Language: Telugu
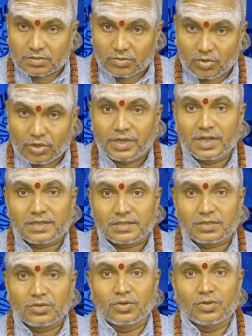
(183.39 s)
రోహిణి
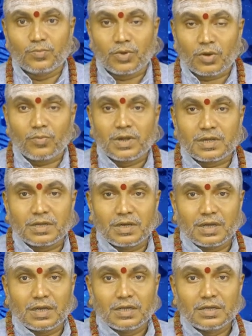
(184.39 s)
నక్షత్రంలో పొరపాటున
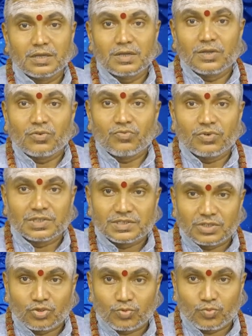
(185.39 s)

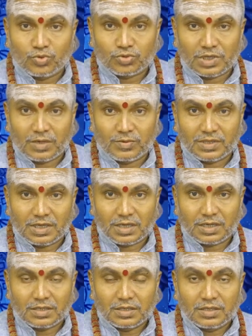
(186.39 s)
వర్జ్య దుర్ముహూర్తాల మీద
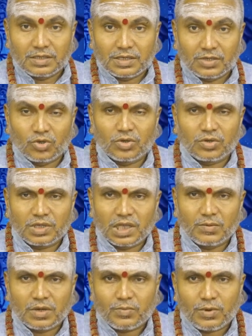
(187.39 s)
ఏదో
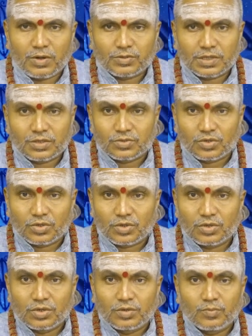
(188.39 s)
ఏమరపాటుతనంతో
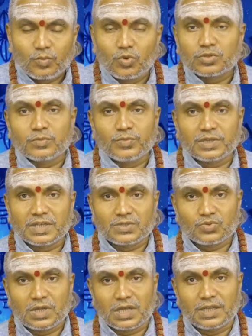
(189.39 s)
ముహూర్తం
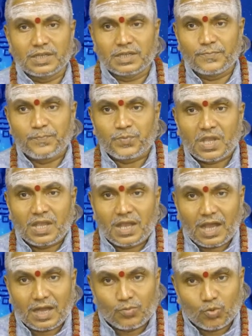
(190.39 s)
పెట్టేసుకున్నా కానీ
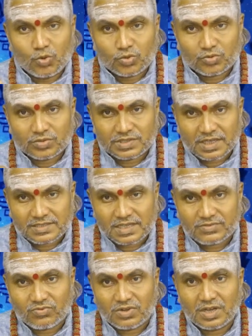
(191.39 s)
ఆ ముహూర్తం
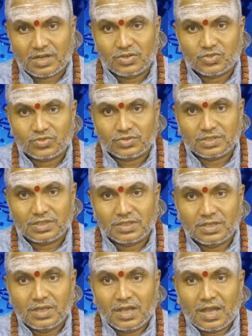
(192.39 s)
సక్సెస్ఫుల్గా నడుస్తుంది
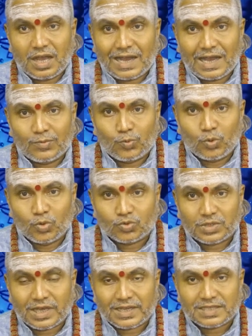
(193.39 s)
ఆ
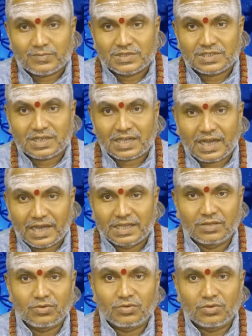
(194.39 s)
ముహూర్తానికి సంబంధించిన
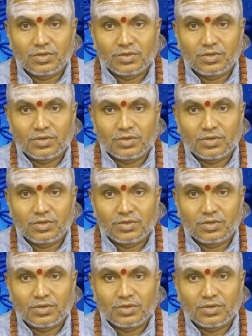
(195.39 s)
కార్యం